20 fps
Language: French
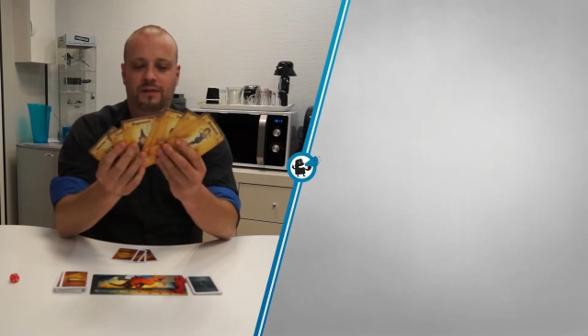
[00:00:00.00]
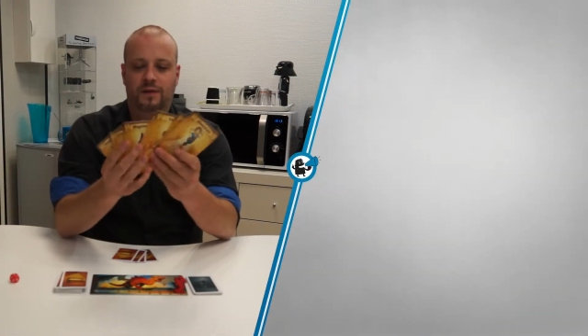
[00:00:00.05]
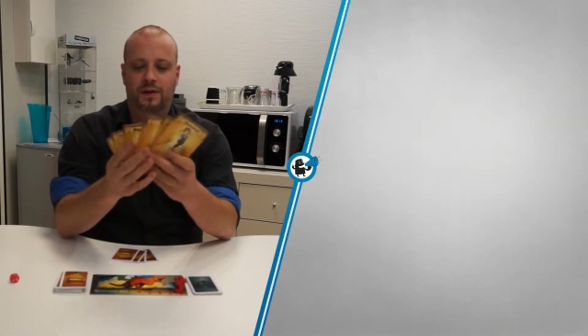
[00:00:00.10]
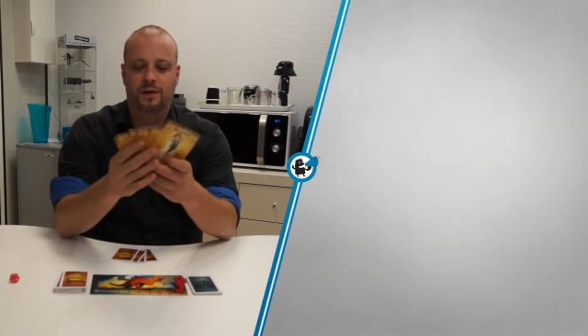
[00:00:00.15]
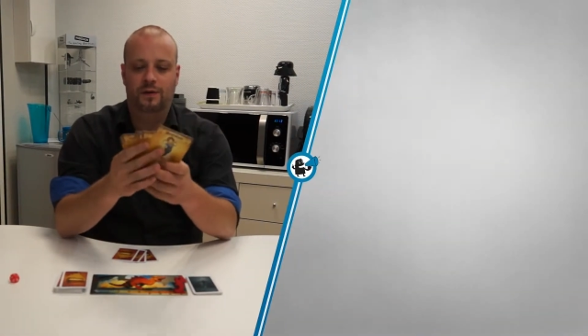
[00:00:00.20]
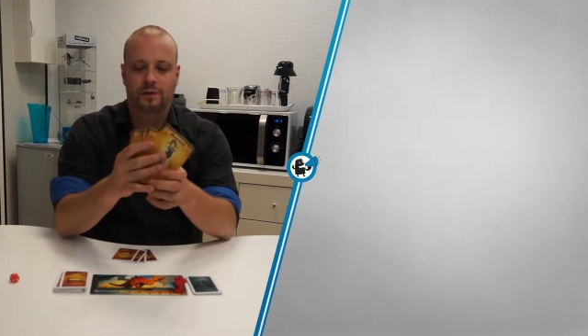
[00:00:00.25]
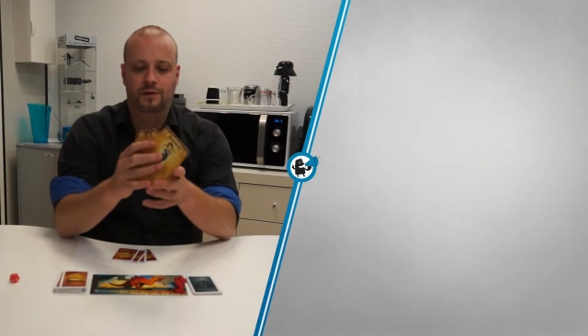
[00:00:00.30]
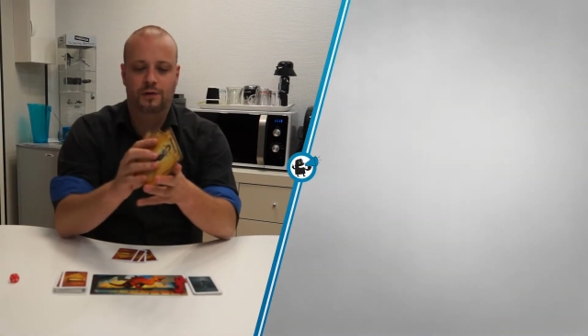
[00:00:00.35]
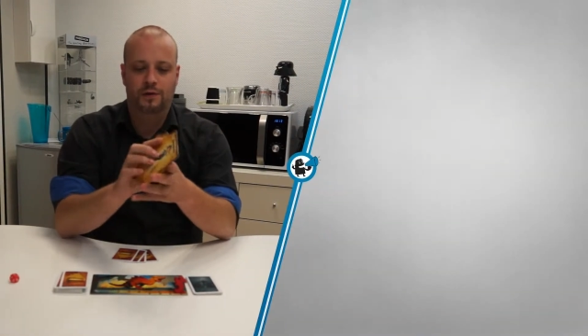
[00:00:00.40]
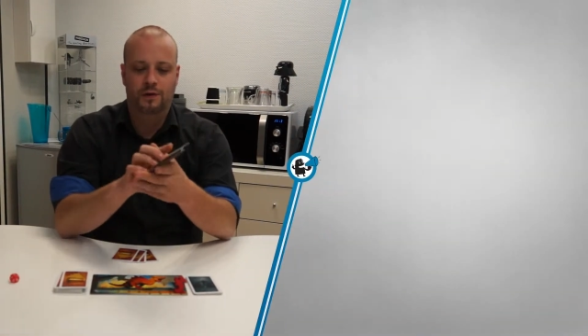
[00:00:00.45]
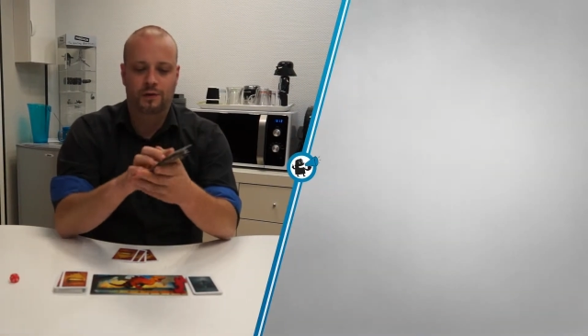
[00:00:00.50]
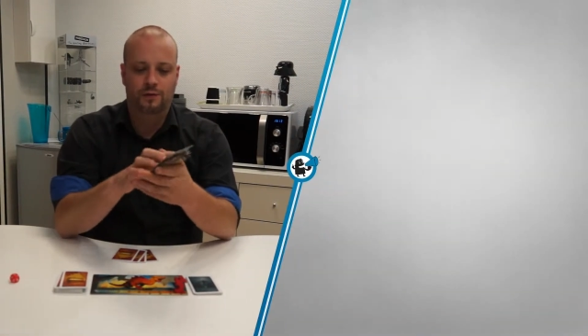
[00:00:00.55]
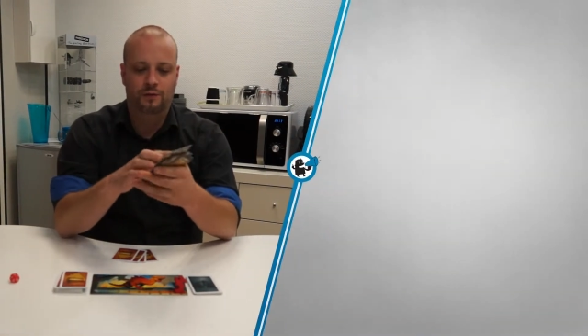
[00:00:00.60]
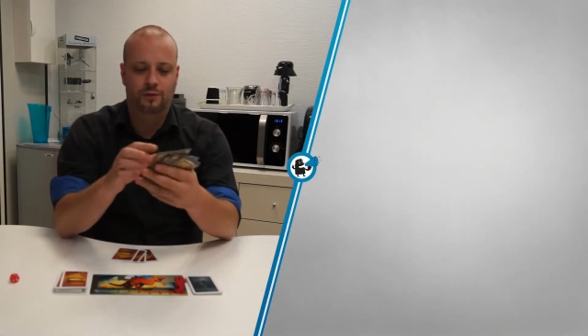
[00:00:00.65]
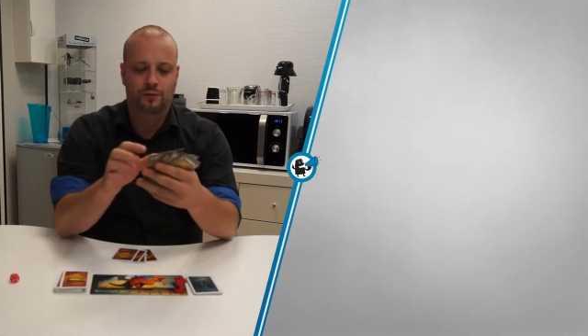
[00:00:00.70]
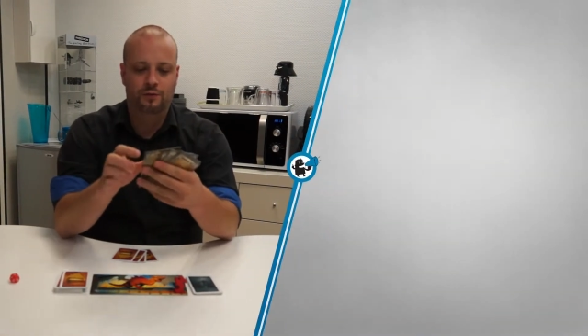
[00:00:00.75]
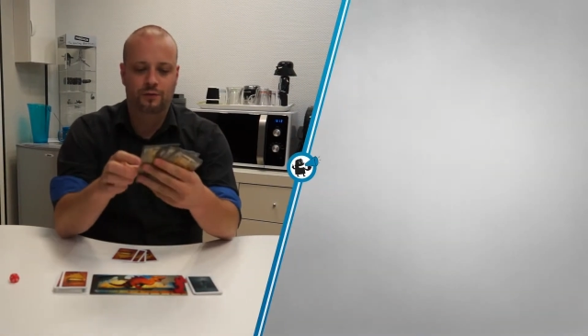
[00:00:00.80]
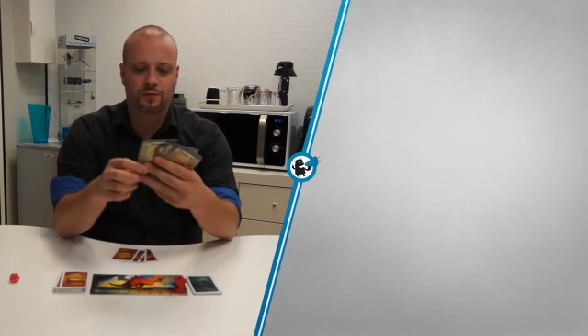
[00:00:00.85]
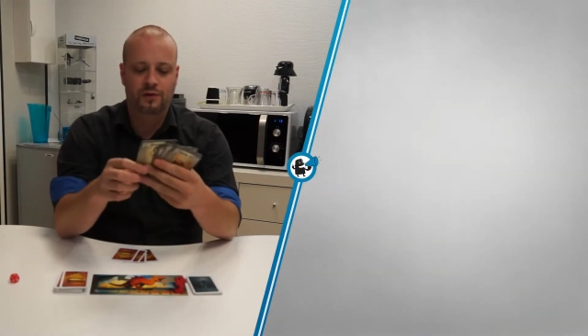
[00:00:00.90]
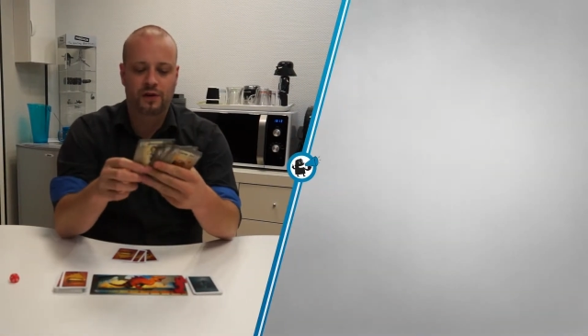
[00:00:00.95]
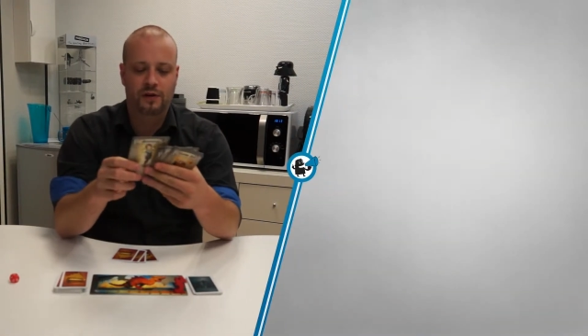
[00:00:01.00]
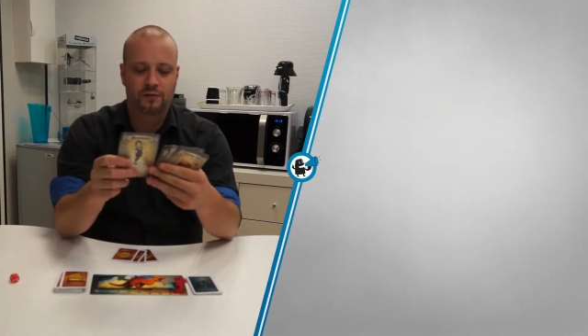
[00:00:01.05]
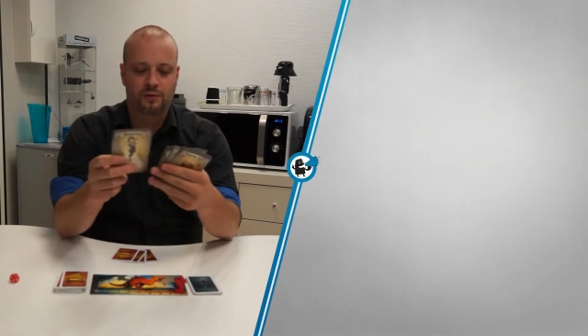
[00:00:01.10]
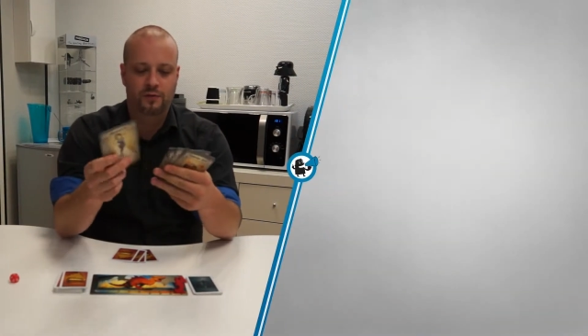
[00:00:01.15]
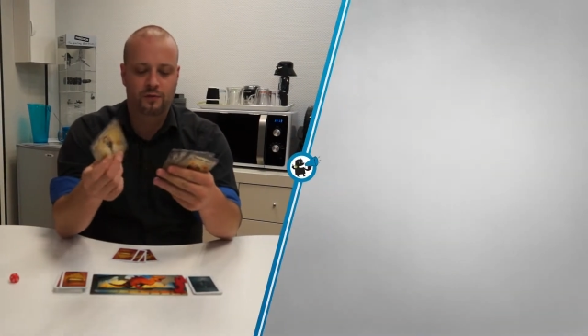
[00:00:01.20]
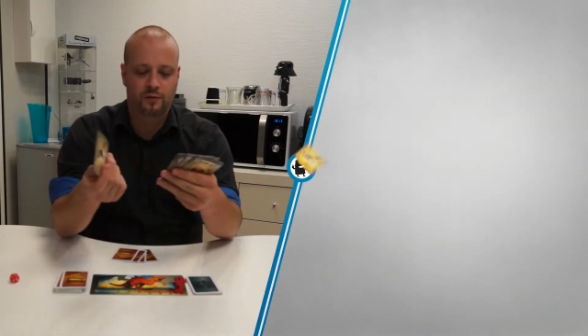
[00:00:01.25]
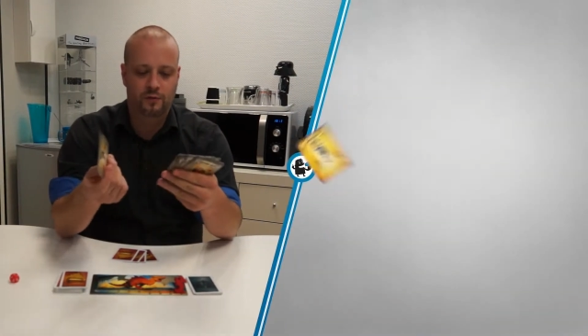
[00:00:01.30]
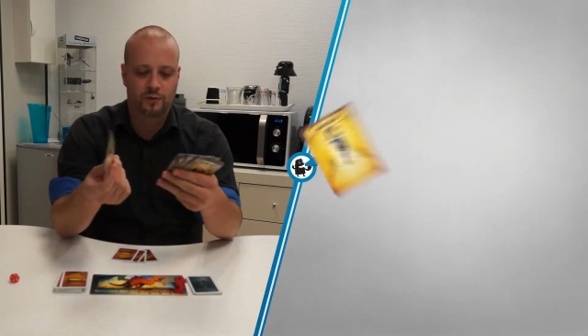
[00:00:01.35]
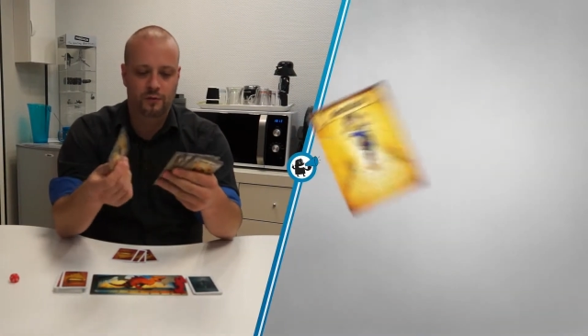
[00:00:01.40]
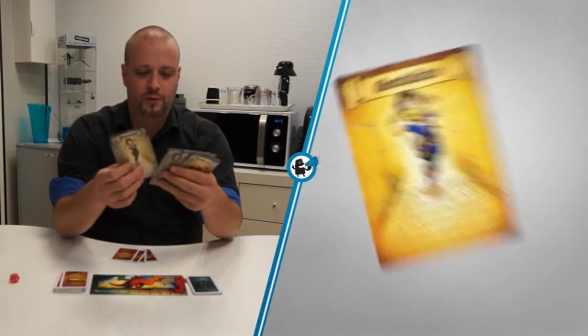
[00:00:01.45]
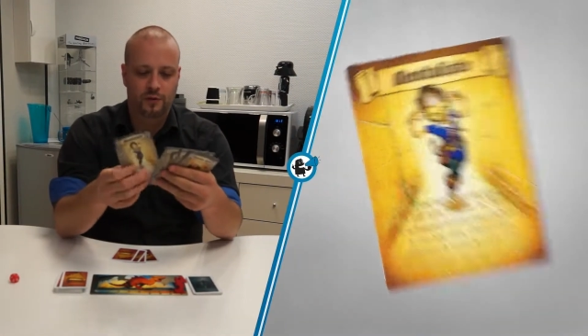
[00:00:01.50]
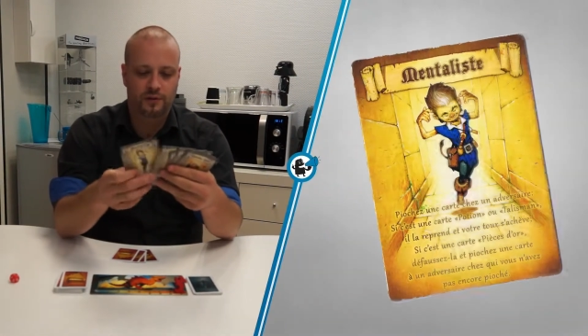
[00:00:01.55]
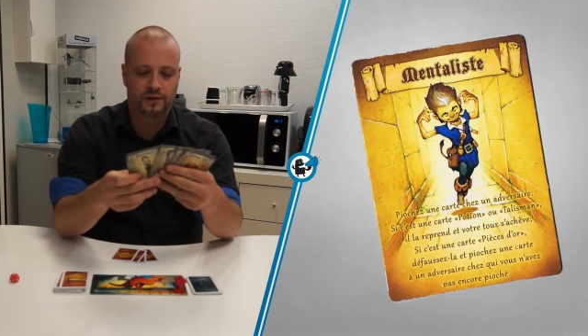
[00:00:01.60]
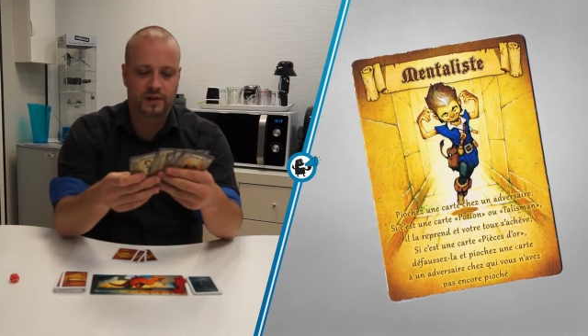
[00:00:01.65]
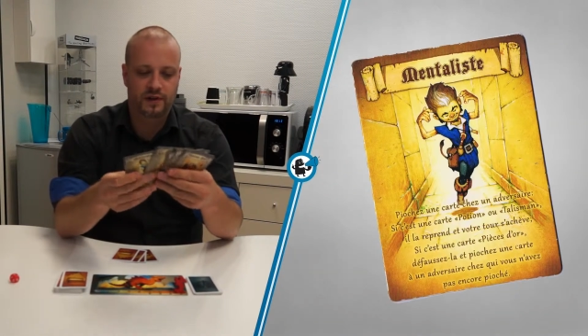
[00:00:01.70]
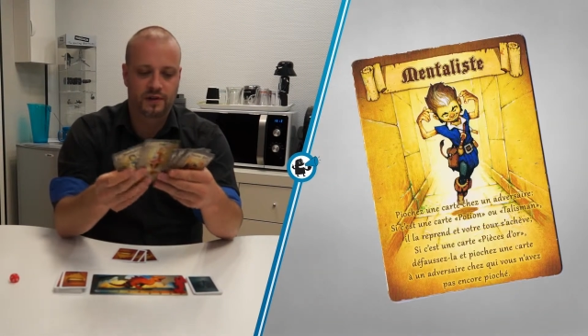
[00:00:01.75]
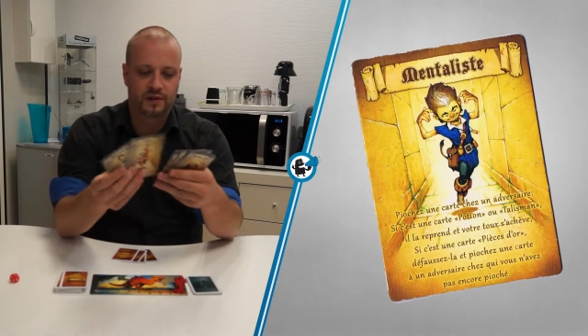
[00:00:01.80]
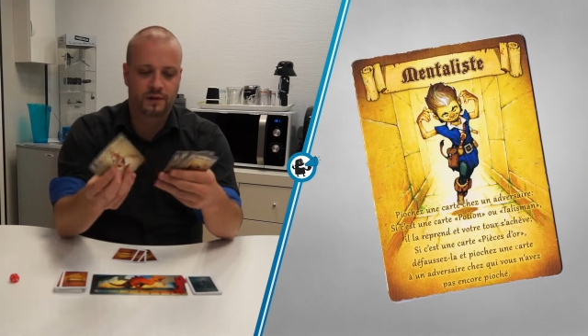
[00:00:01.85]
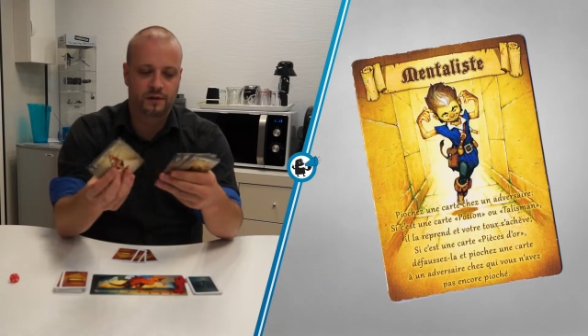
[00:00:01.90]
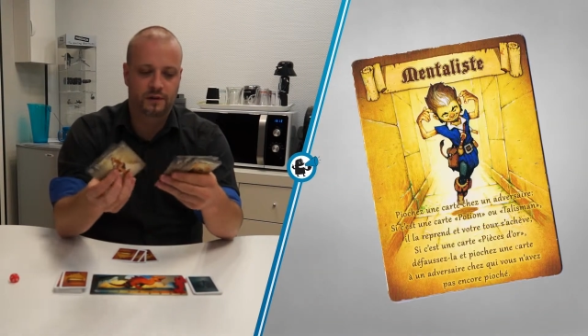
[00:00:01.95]
différents. Donc nous avons le
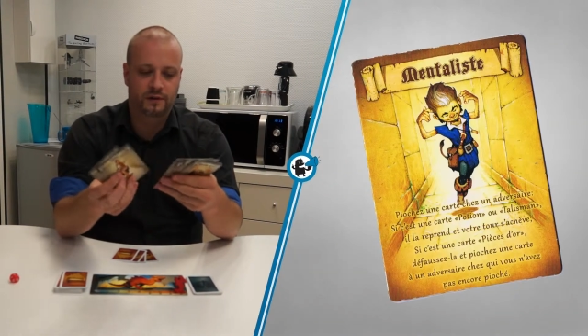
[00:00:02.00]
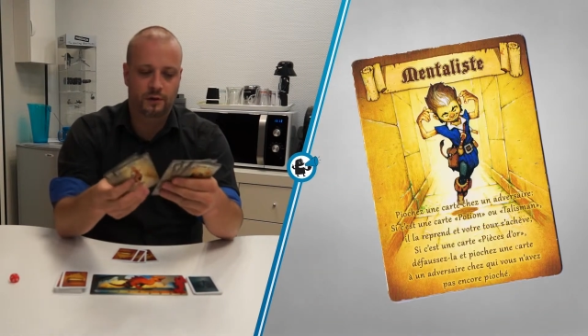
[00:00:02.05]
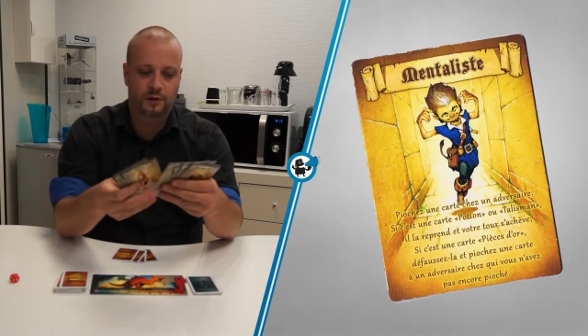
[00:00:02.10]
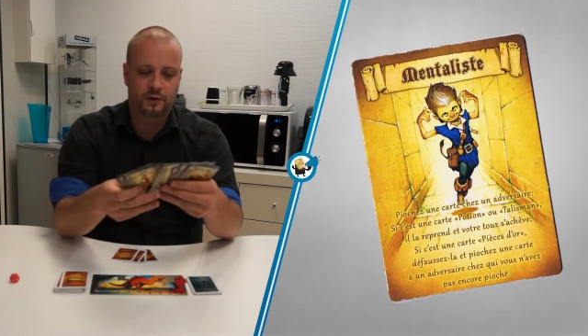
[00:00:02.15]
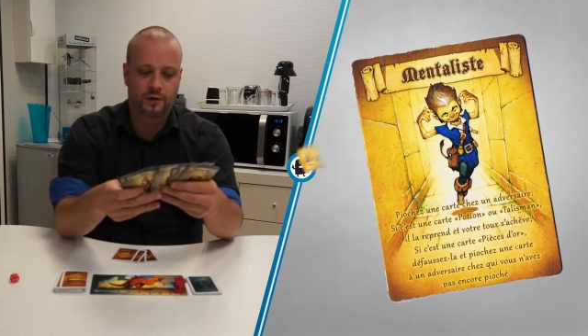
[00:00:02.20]
mentaliste,